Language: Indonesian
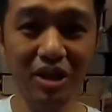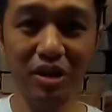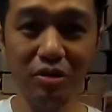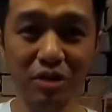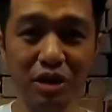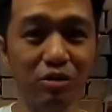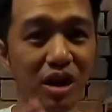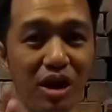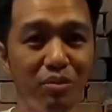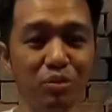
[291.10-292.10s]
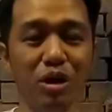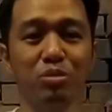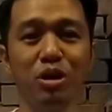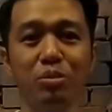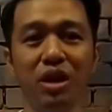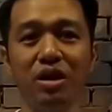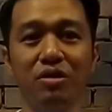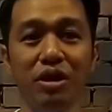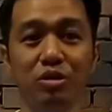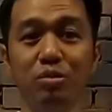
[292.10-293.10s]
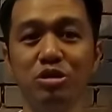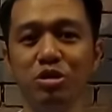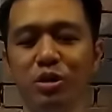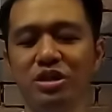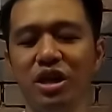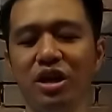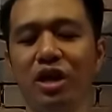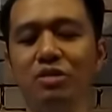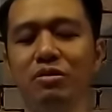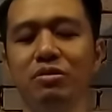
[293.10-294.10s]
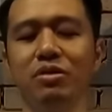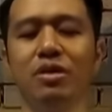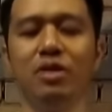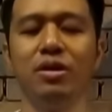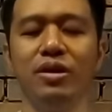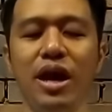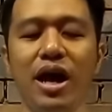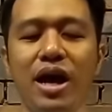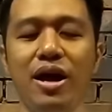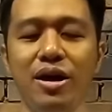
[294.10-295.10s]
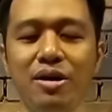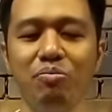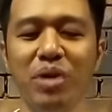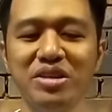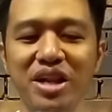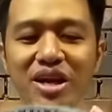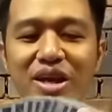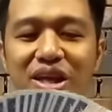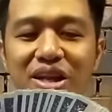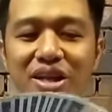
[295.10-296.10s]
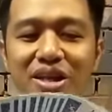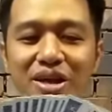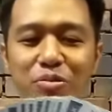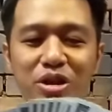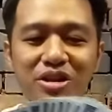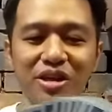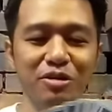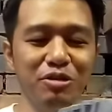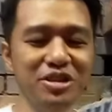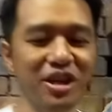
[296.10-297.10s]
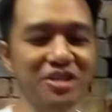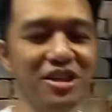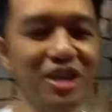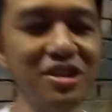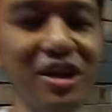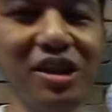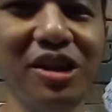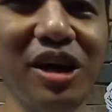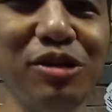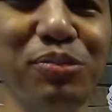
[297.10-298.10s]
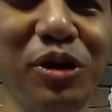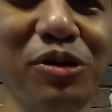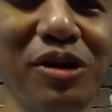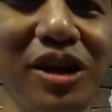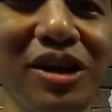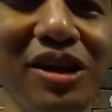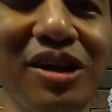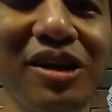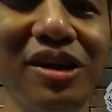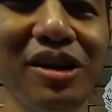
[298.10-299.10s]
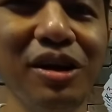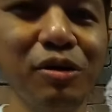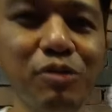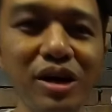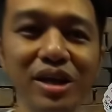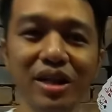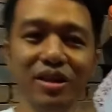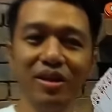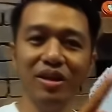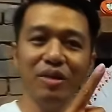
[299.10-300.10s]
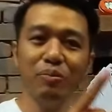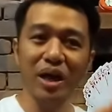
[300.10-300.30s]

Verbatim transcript: Oke, okay? kalau udah gua akan pura-pura bilang, "Oke, okay, gua mau coba cari kartu lu." Nah, pas lagi gini, berarti kan gue jelas-jelas lihat nih kartu penonton yang ini Gue lihat ini